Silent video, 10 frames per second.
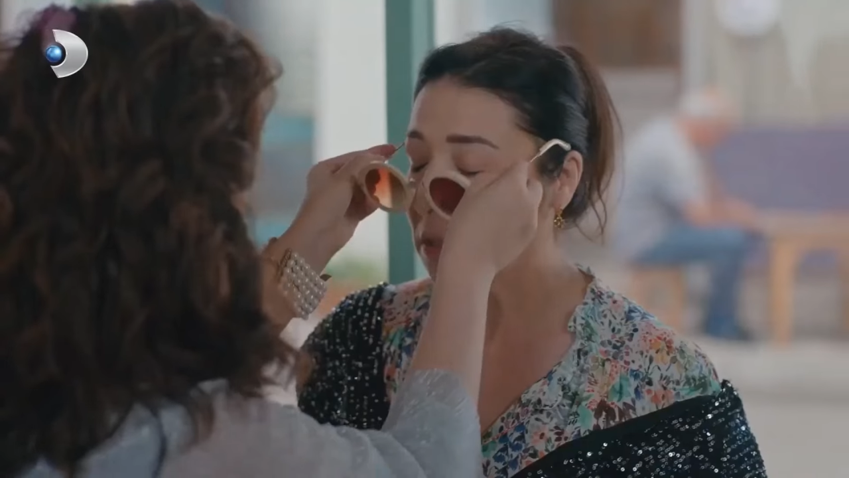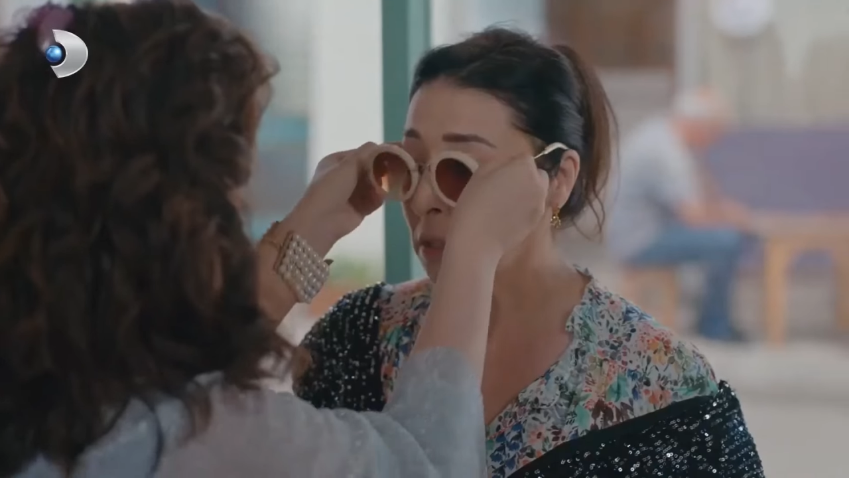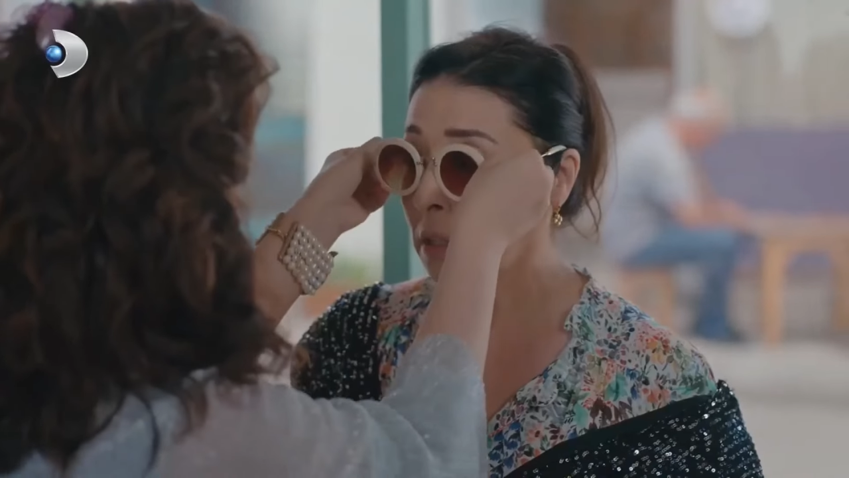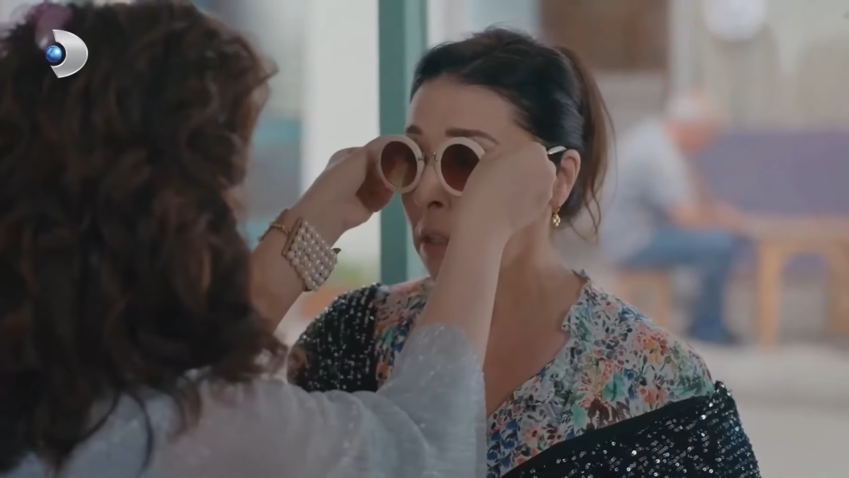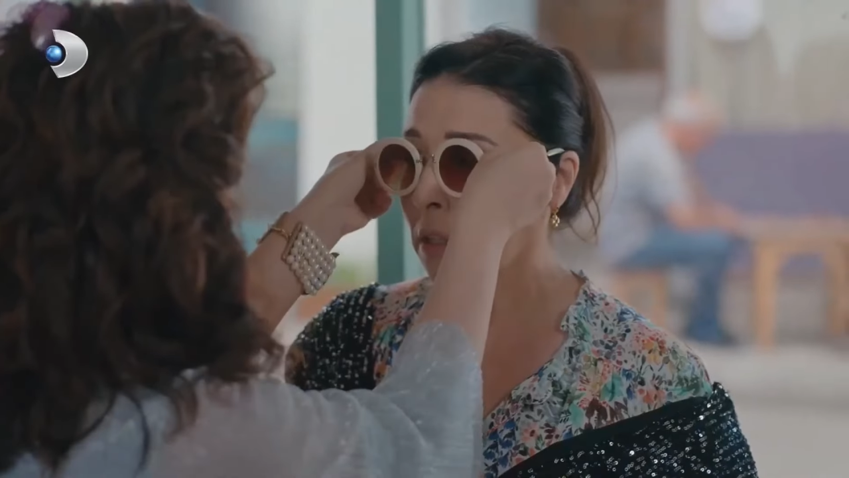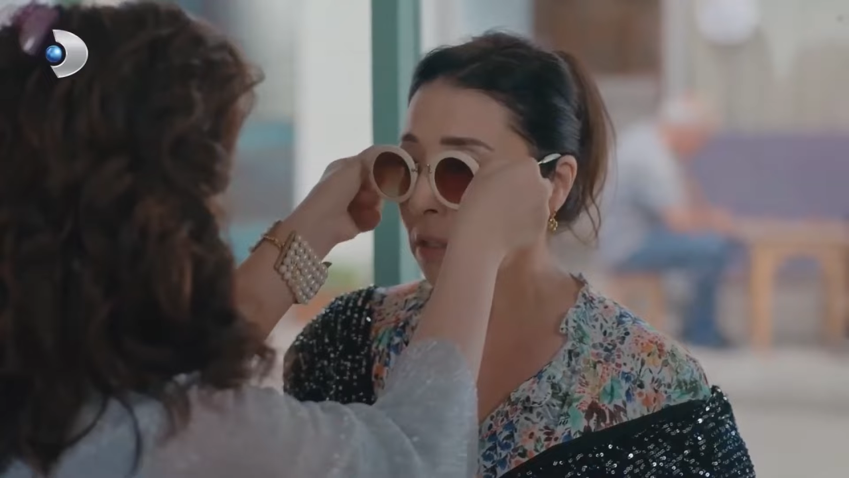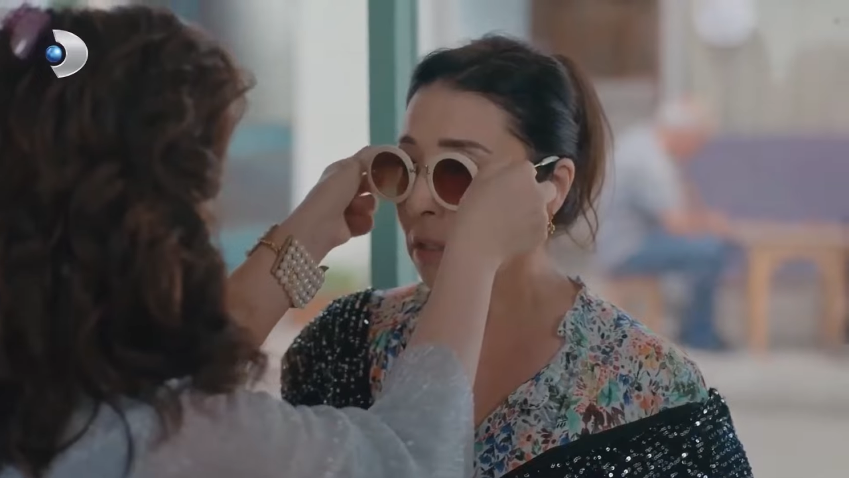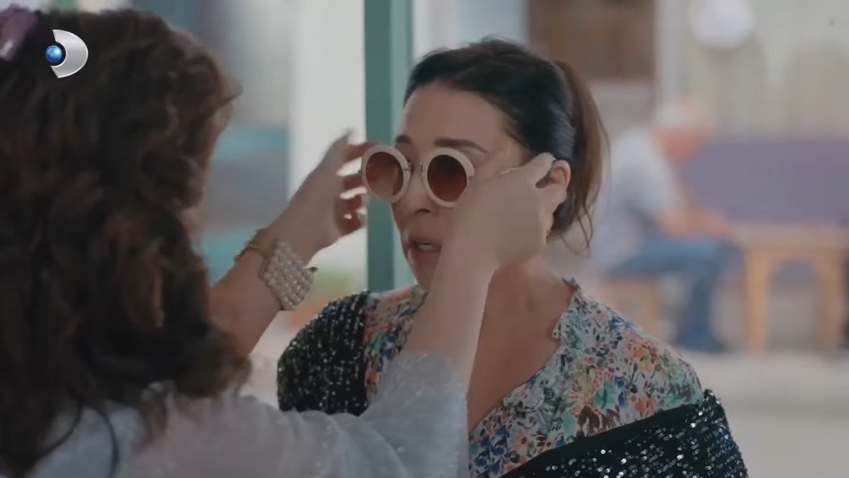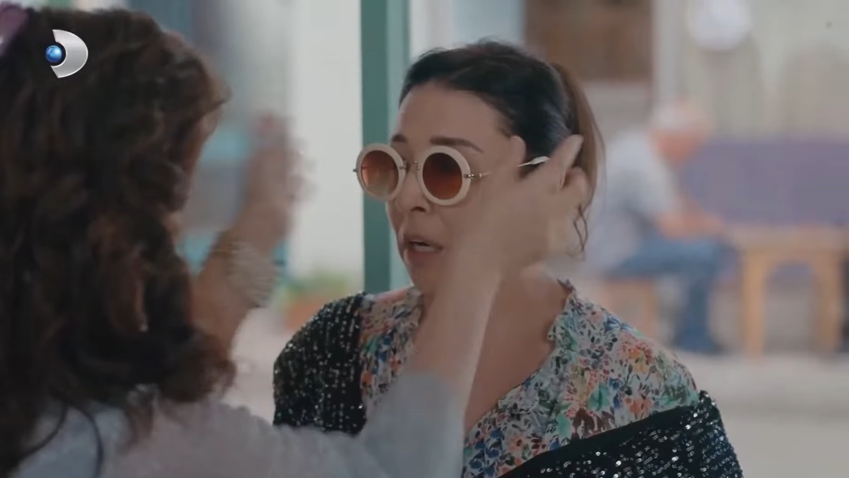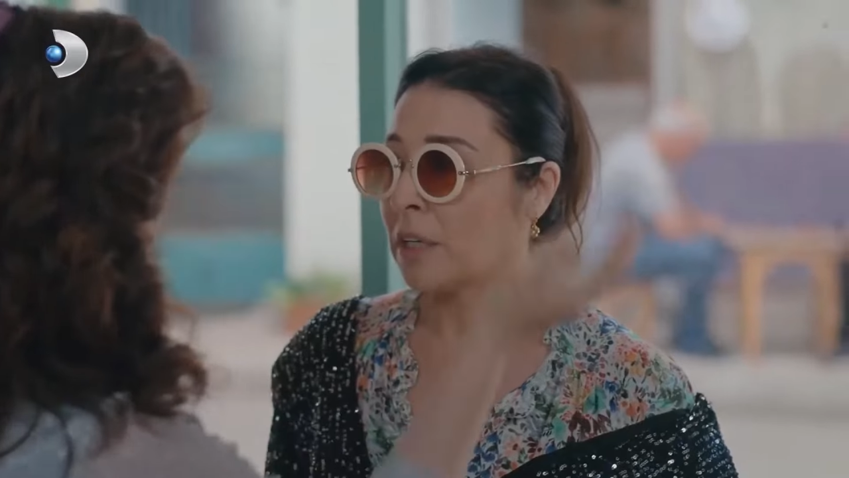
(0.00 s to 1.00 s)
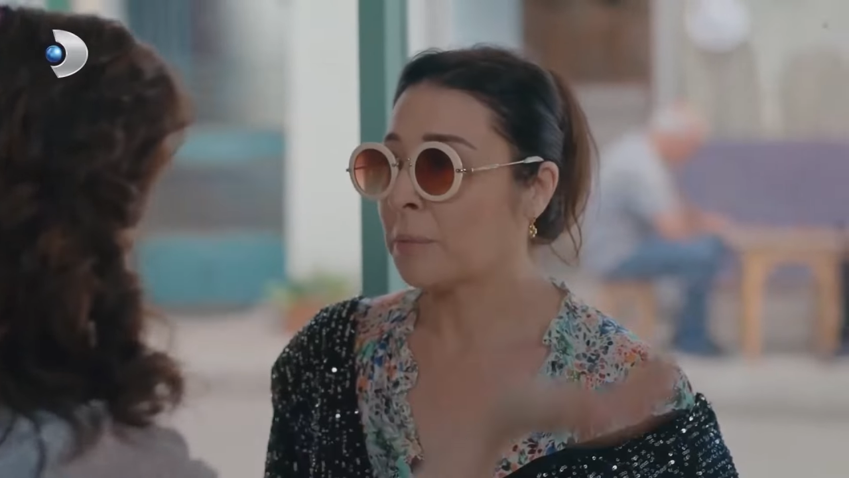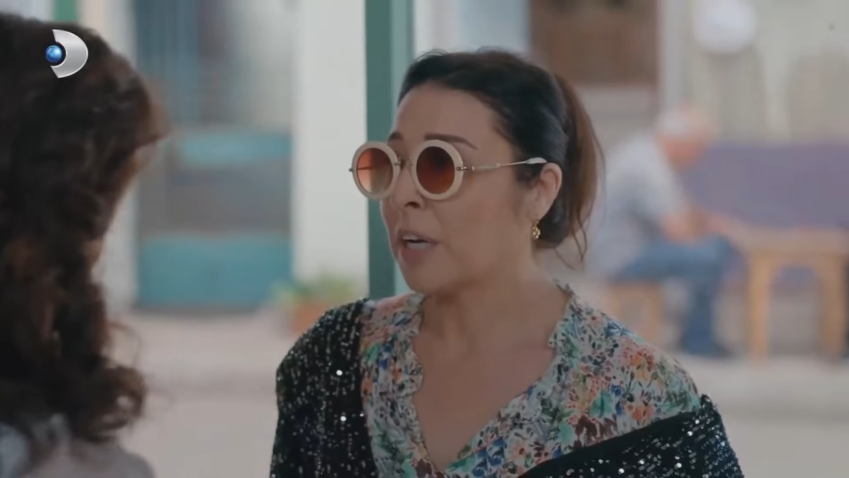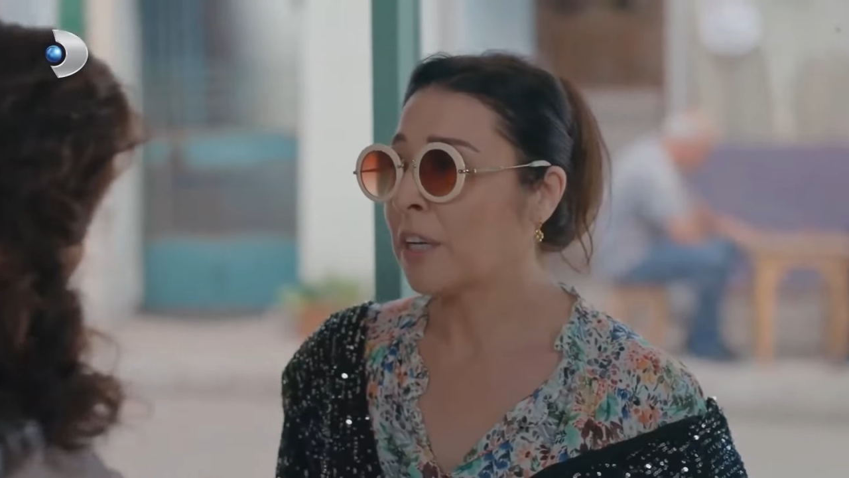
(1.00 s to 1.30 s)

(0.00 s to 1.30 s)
безвкусной в нашем районе?